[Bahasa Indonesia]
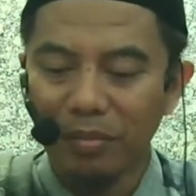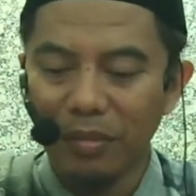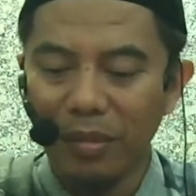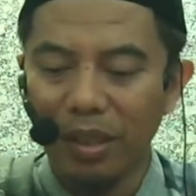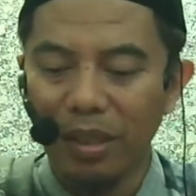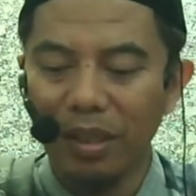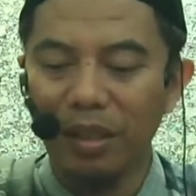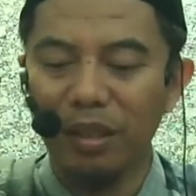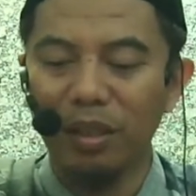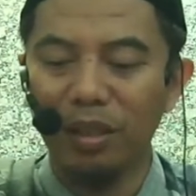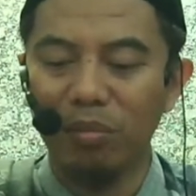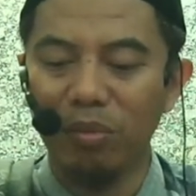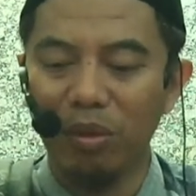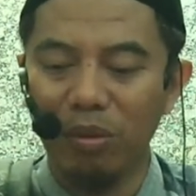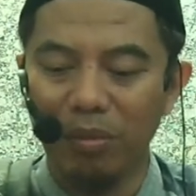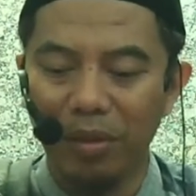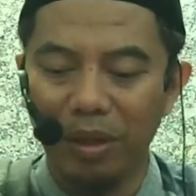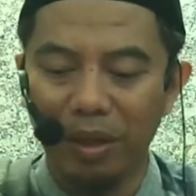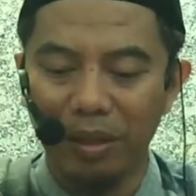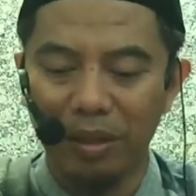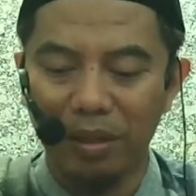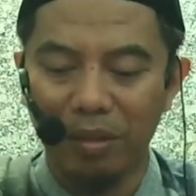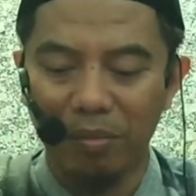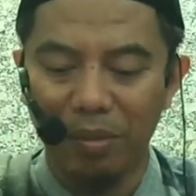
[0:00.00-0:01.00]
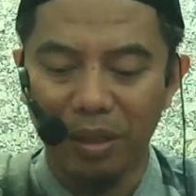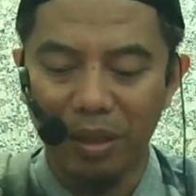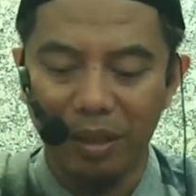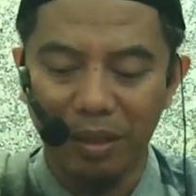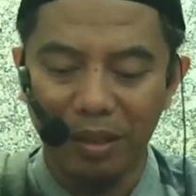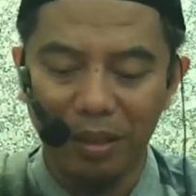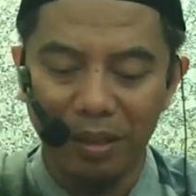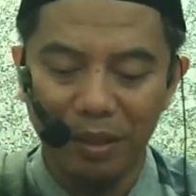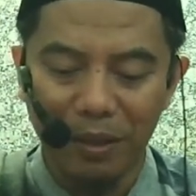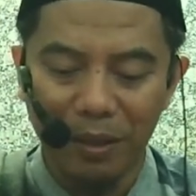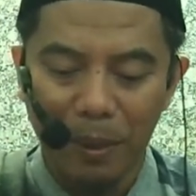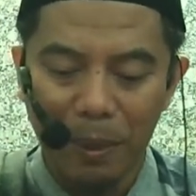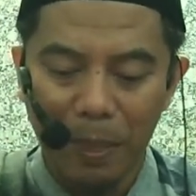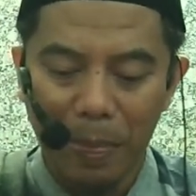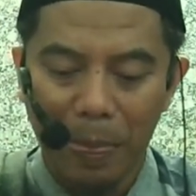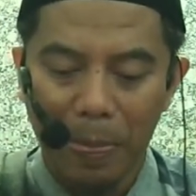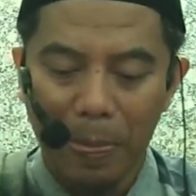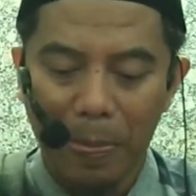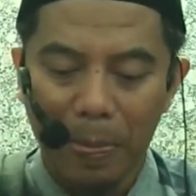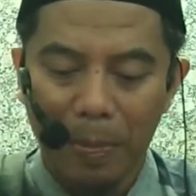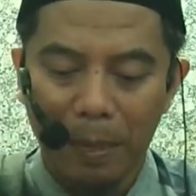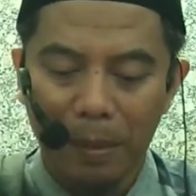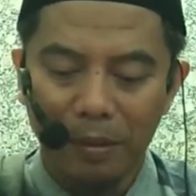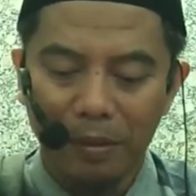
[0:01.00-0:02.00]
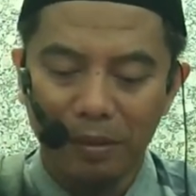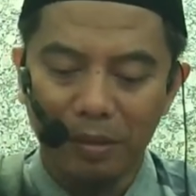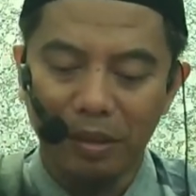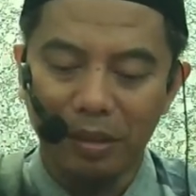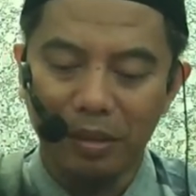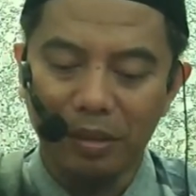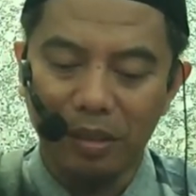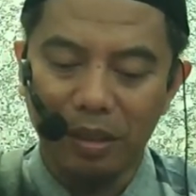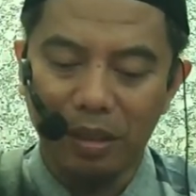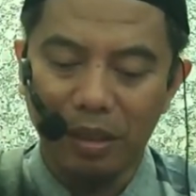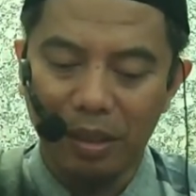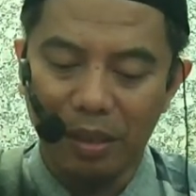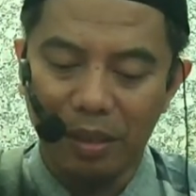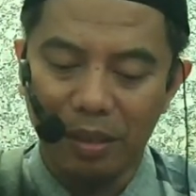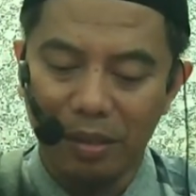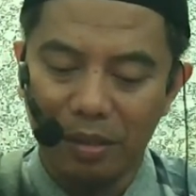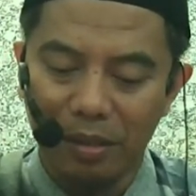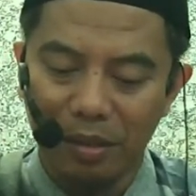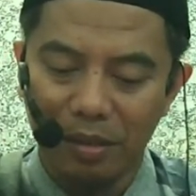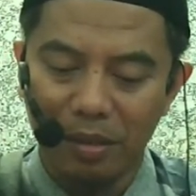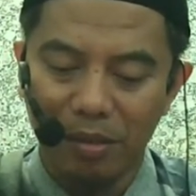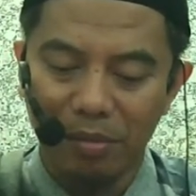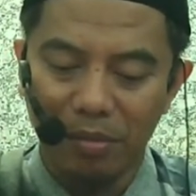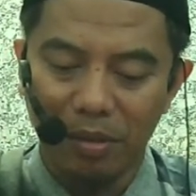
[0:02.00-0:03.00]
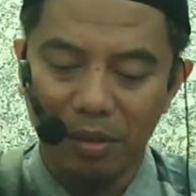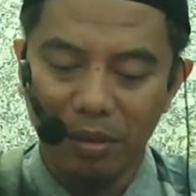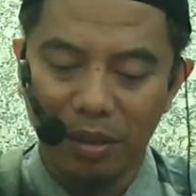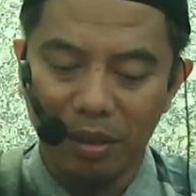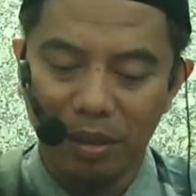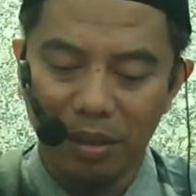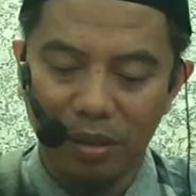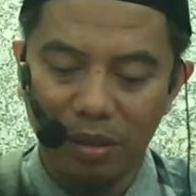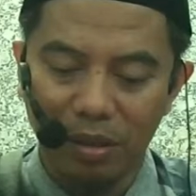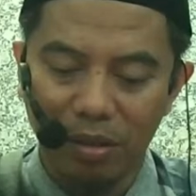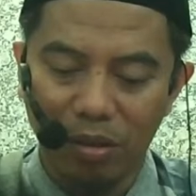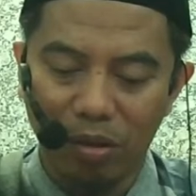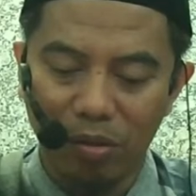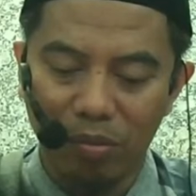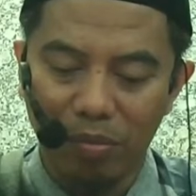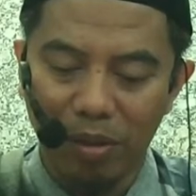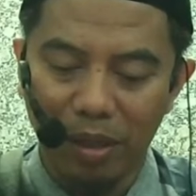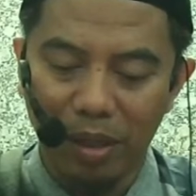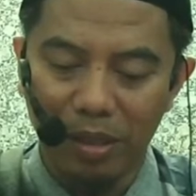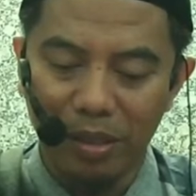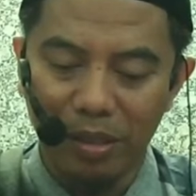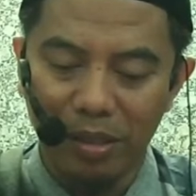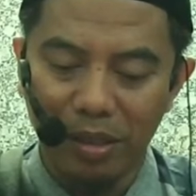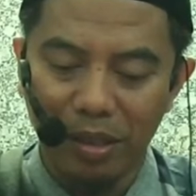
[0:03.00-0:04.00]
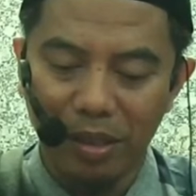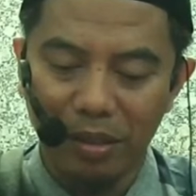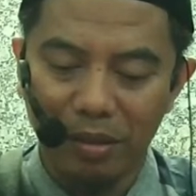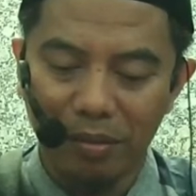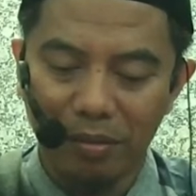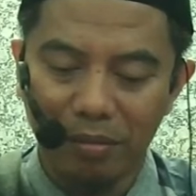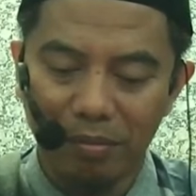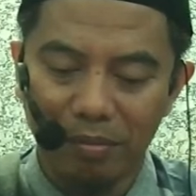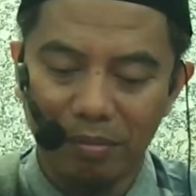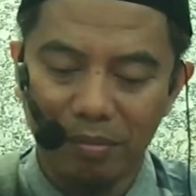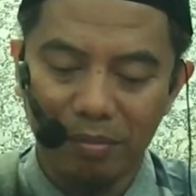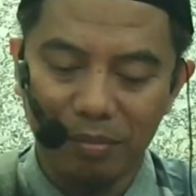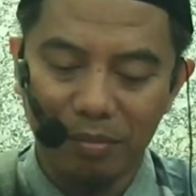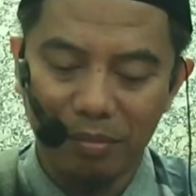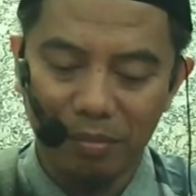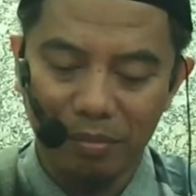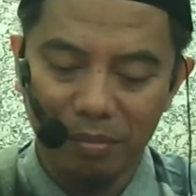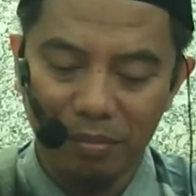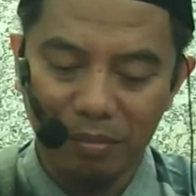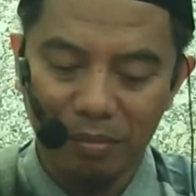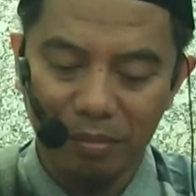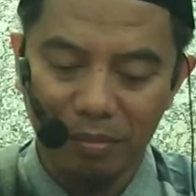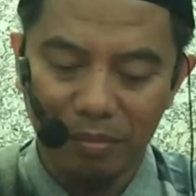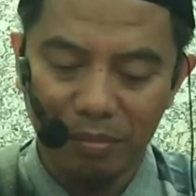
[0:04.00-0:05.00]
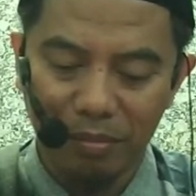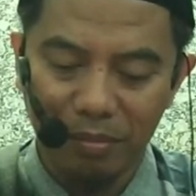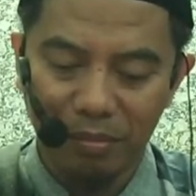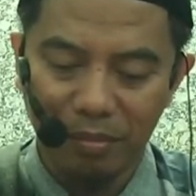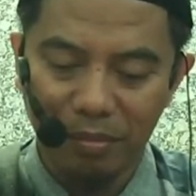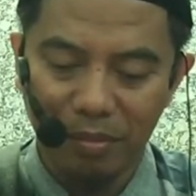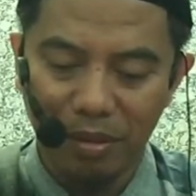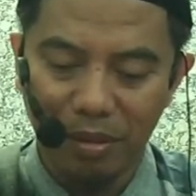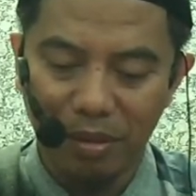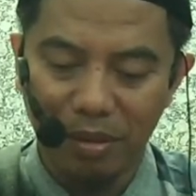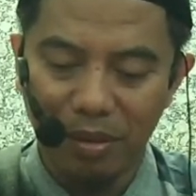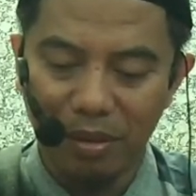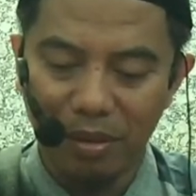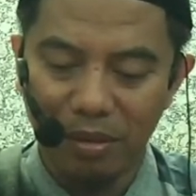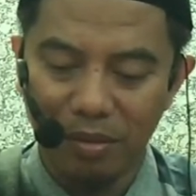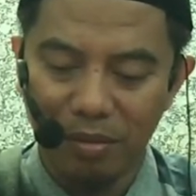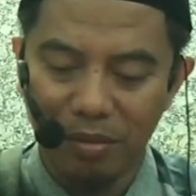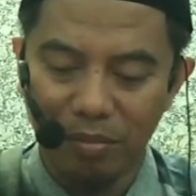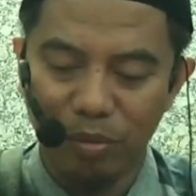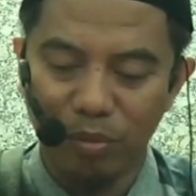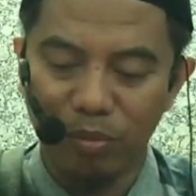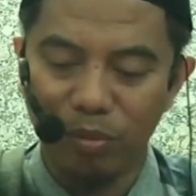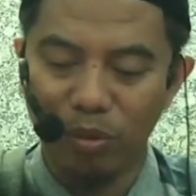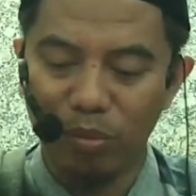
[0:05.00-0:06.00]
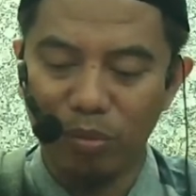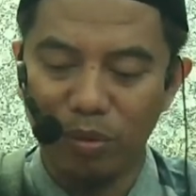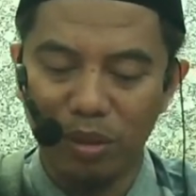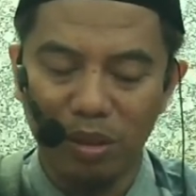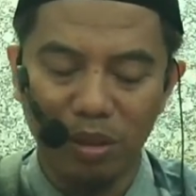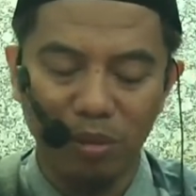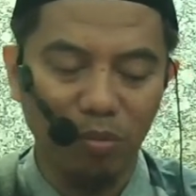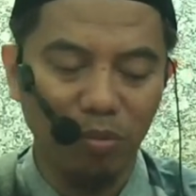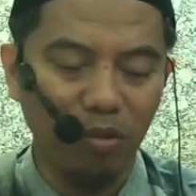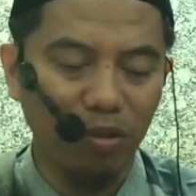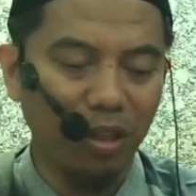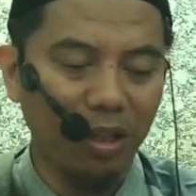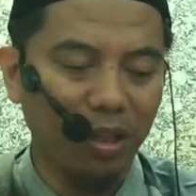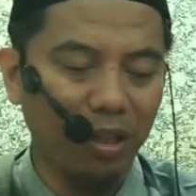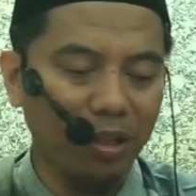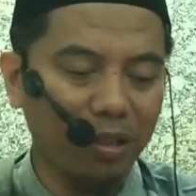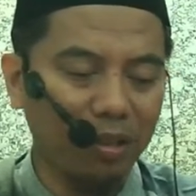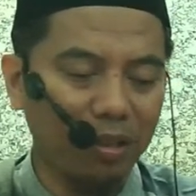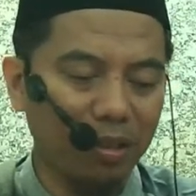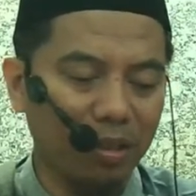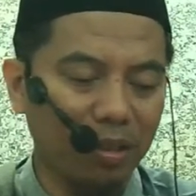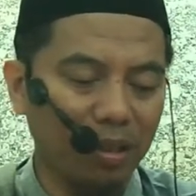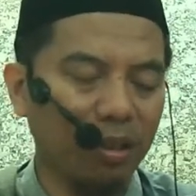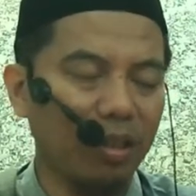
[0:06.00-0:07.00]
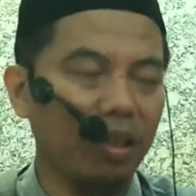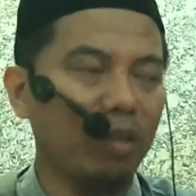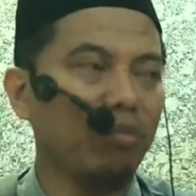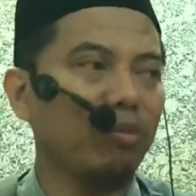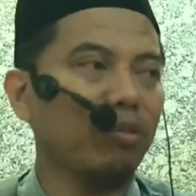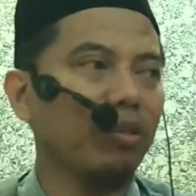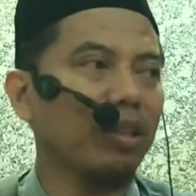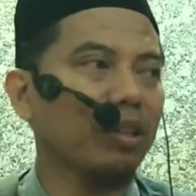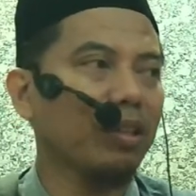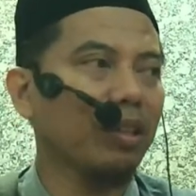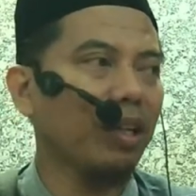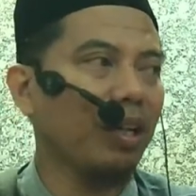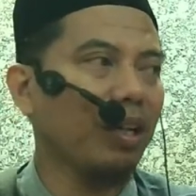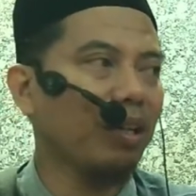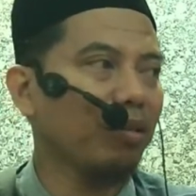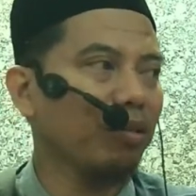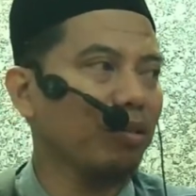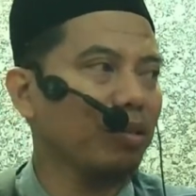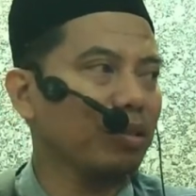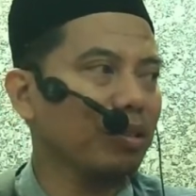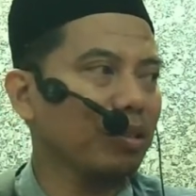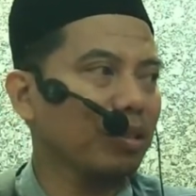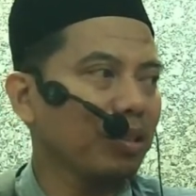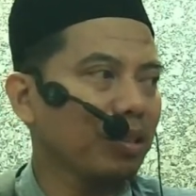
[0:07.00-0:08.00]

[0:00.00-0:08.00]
Ini berbahaya. Makanya kita sebagai kaum pelajar nah, mumpung masih muda, nah, ilmu kita harus